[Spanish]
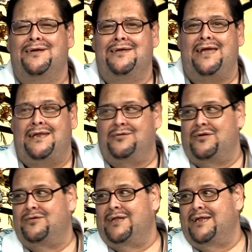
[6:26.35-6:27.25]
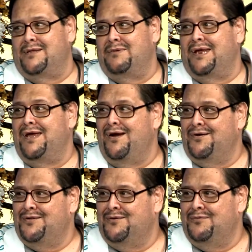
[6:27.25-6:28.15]
Ya en esos años salía también Kay
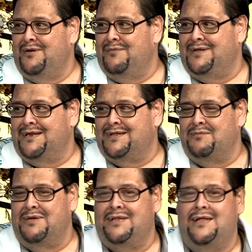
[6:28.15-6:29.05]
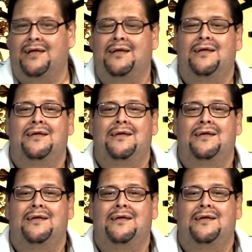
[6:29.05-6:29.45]
Arthur, una maestra tremenda,